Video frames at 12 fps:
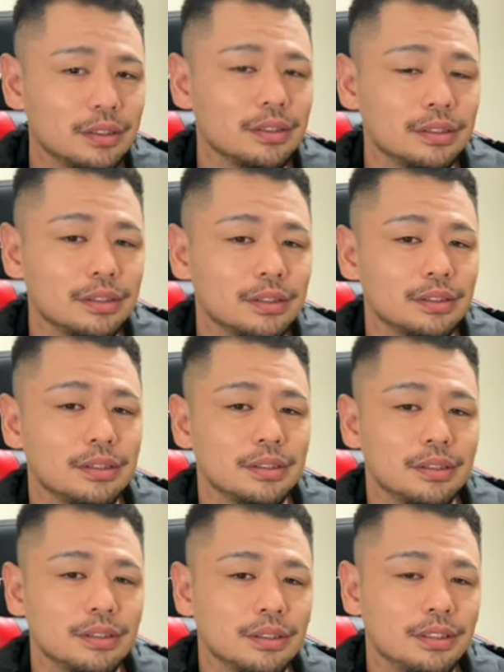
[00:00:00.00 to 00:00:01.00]
うん
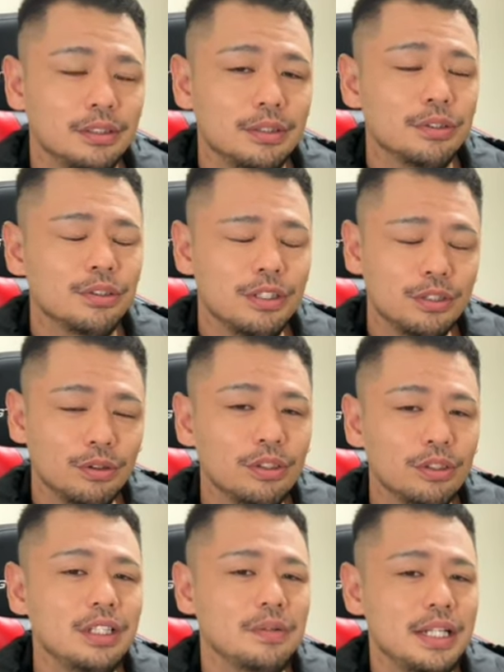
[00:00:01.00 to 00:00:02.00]
で俺も
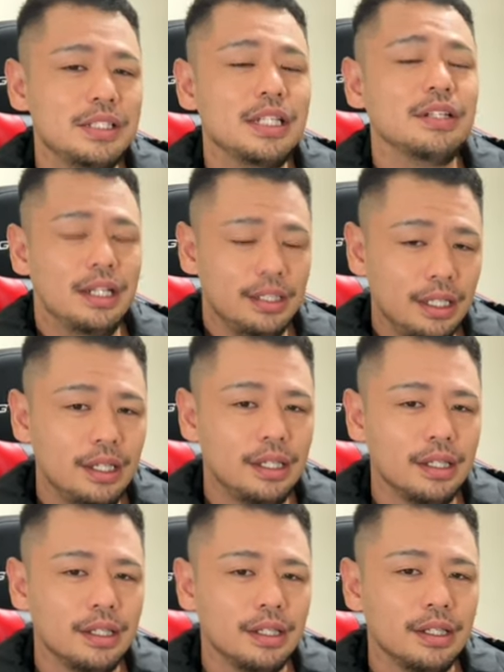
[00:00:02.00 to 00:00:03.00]
ロリコンって言われちゃうからね。
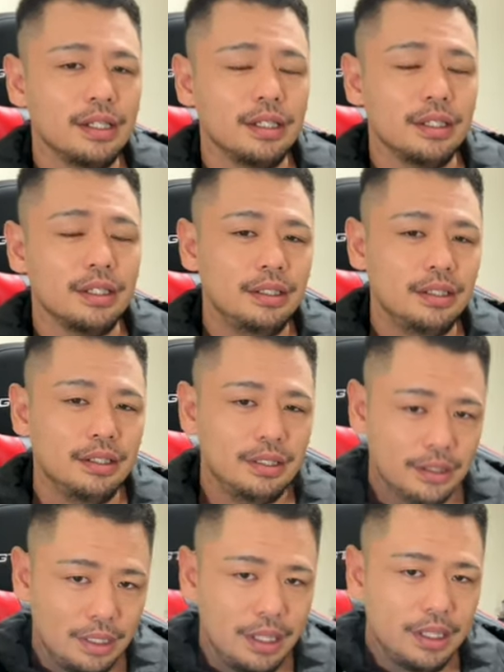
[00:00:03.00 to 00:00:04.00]

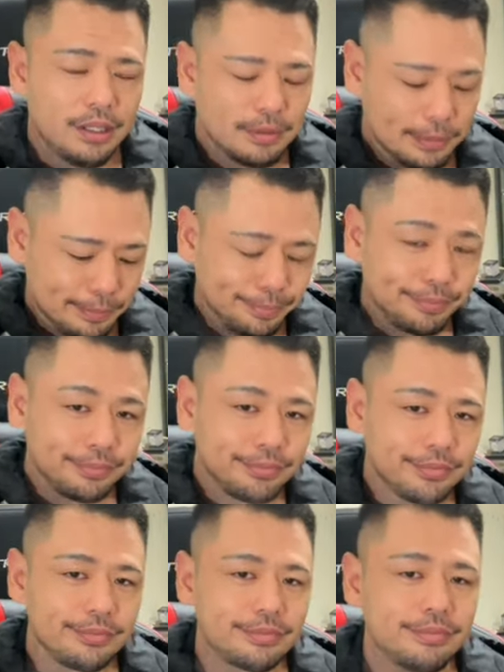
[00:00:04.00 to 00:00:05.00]
ね
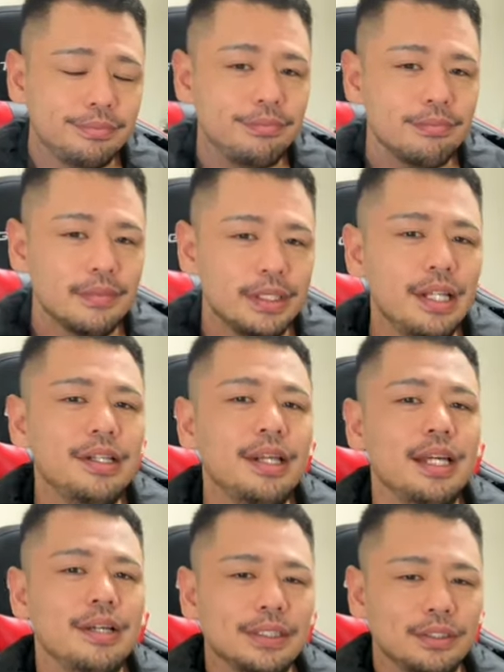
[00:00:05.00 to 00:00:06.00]

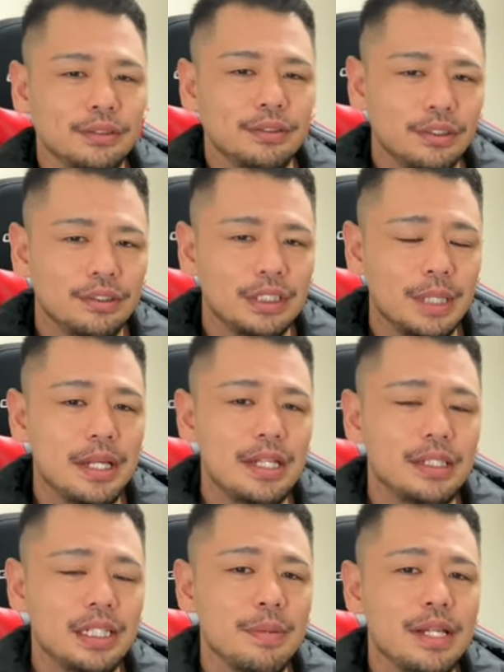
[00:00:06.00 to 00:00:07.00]
年齢はちょっとや
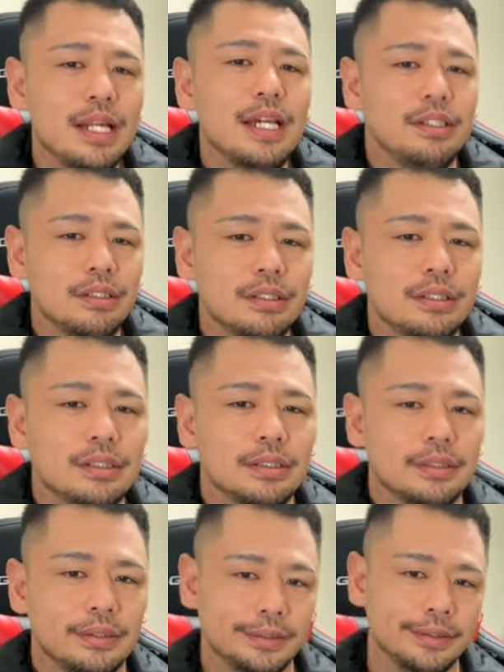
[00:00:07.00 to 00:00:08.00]
めやめない
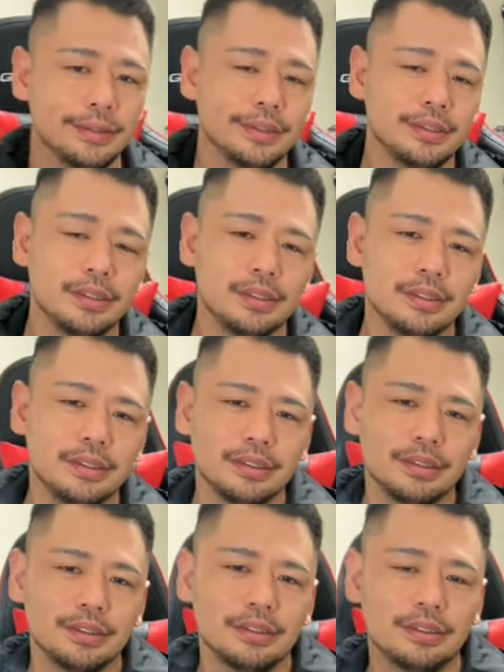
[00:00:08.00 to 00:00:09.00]
と、
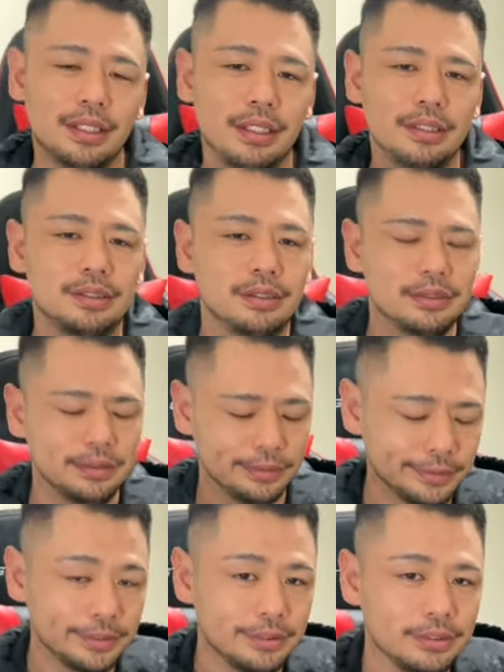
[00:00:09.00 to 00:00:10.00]
あの
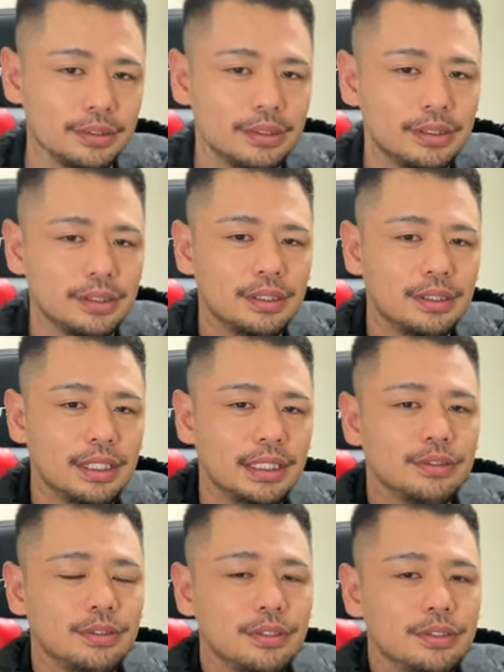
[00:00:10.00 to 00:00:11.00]

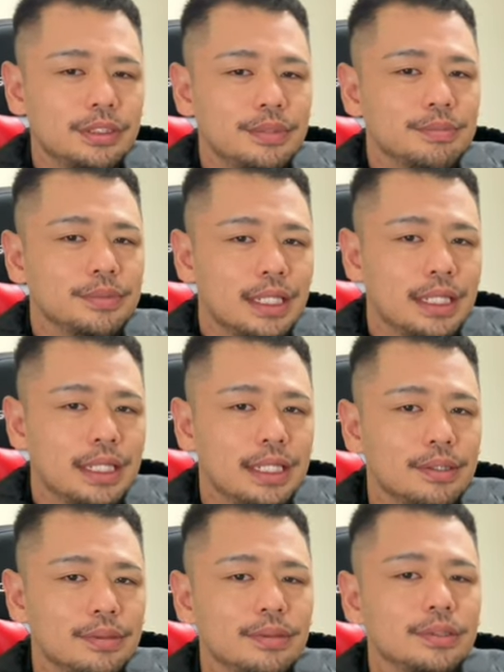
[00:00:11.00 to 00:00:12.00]
ガチ恋婦人部
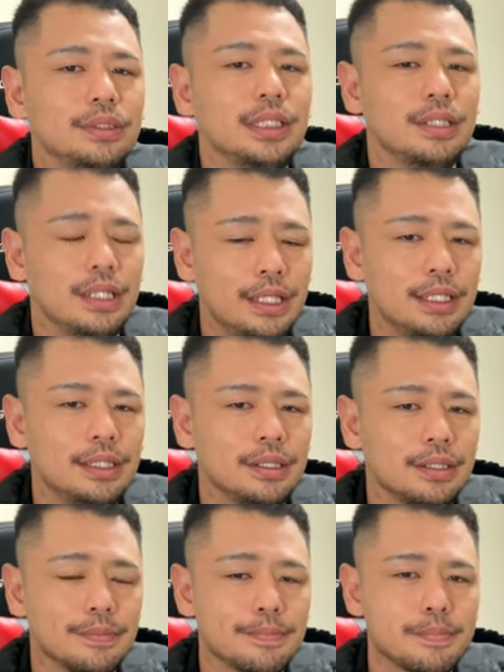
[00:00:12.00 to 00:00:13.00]
が怒っちゃうか
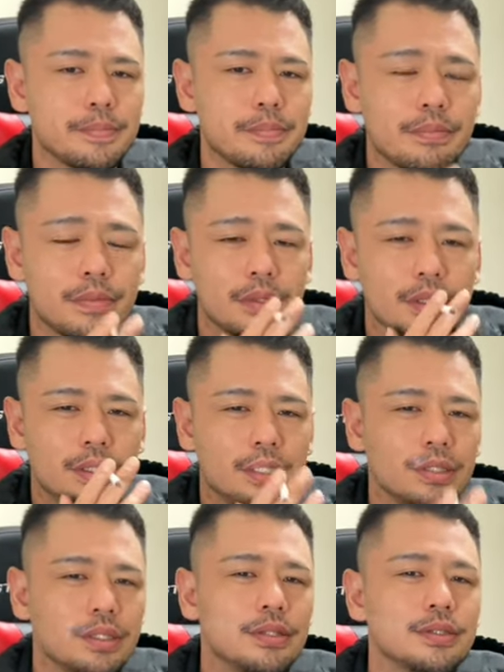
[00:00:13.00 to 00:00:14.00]
ら
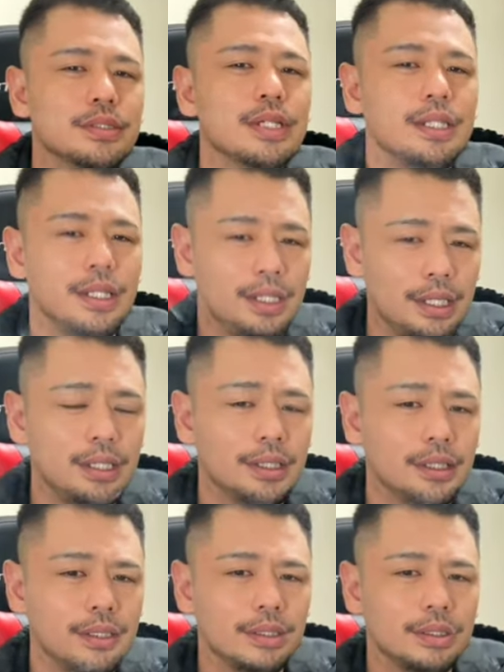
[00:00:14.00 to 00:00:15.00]
気をつけて
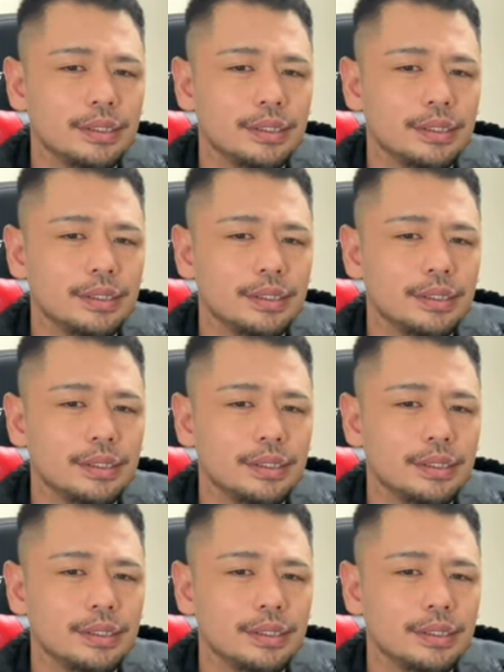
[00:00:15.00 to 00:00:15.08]
ね。